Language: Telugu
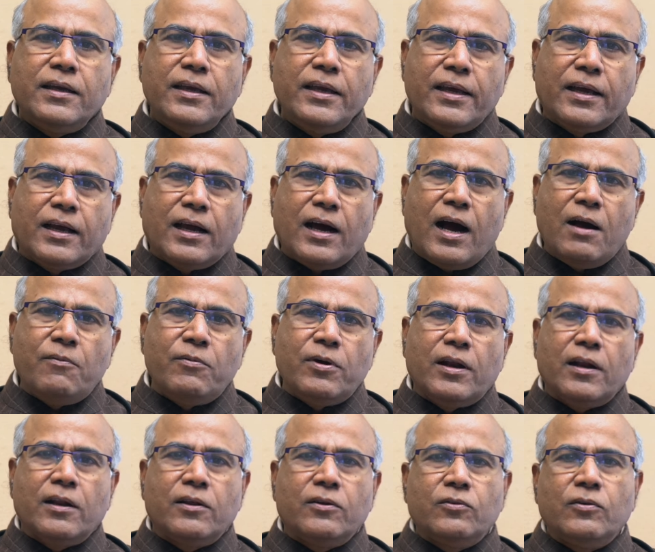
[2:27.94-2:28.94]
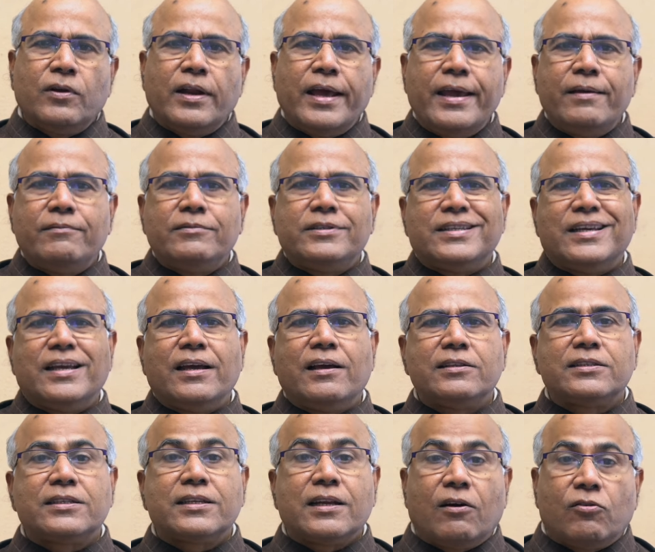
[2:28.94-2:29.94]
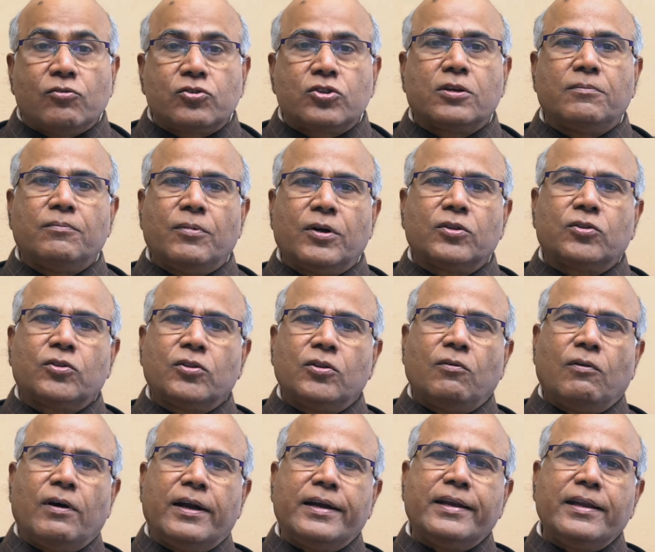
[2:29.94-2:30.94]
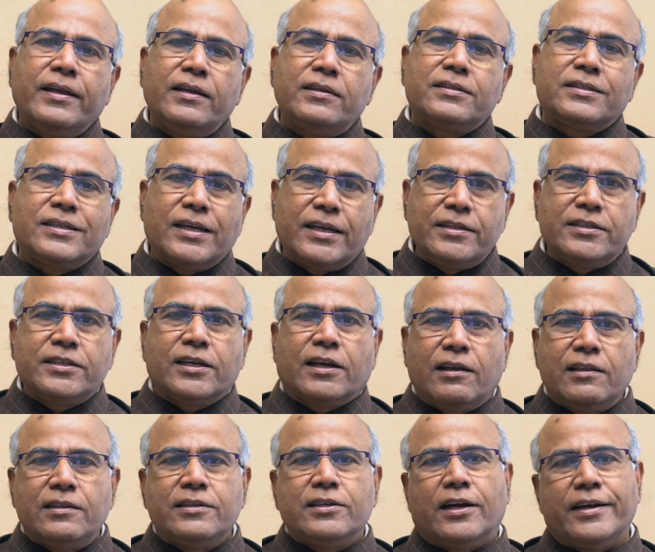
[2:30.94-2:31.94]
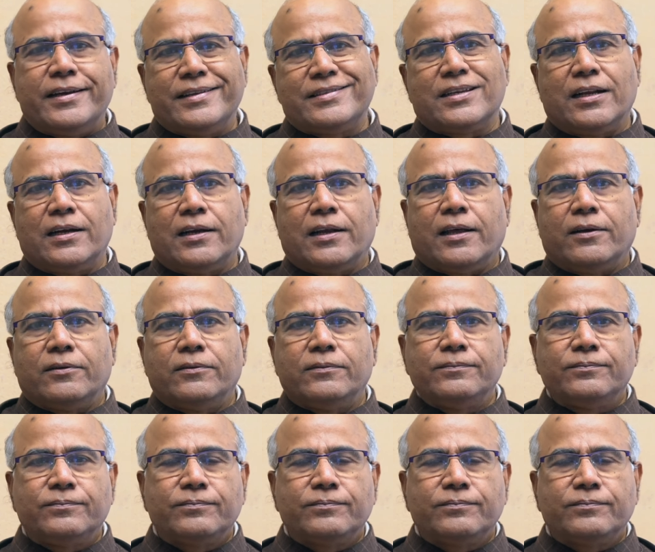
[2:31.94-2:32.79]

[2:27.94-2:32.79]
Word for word: ఈ కామెర్లను నయం చేయాల్సిన అవసరం పడుతుందో వాటిని సర్జికల్ జాండిస్ అంటారు